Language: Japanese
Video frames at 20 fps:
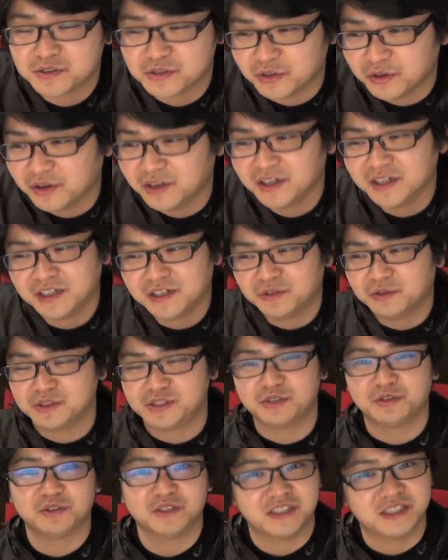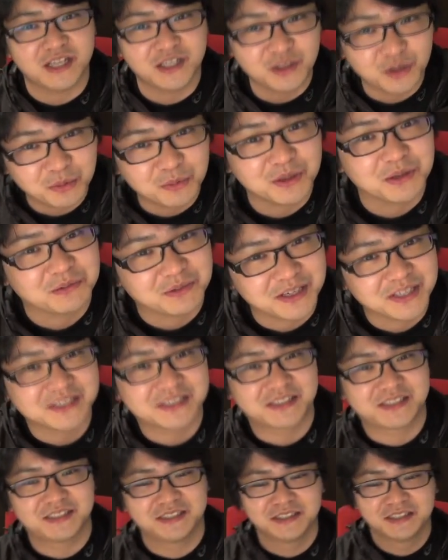そろお仕事したいと思いま
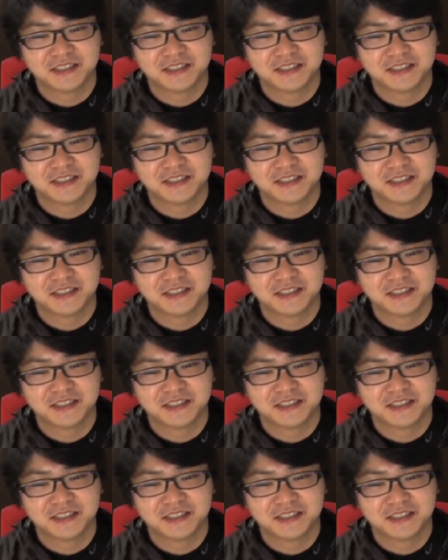す。